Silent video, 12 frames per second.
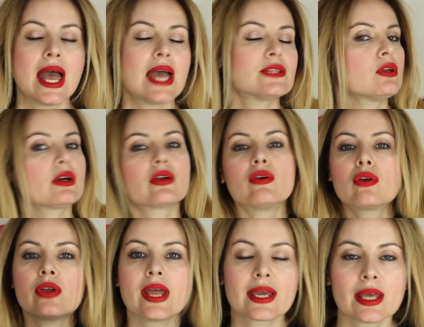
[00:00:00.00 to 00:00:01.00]
solo che non
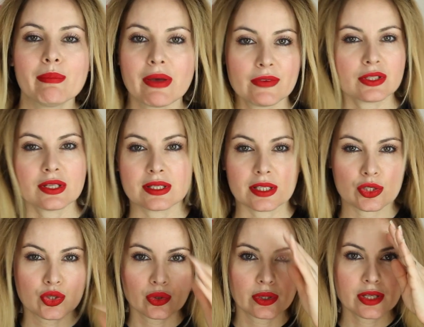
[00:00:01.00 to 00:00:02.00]
l'ho neanche mai visto in
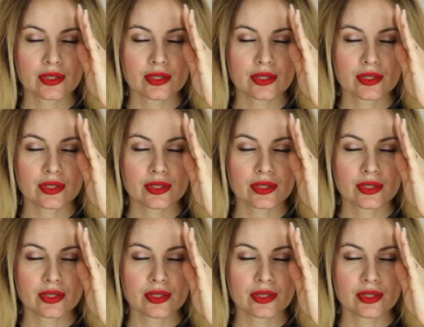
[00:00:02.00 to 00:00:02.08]
stagione,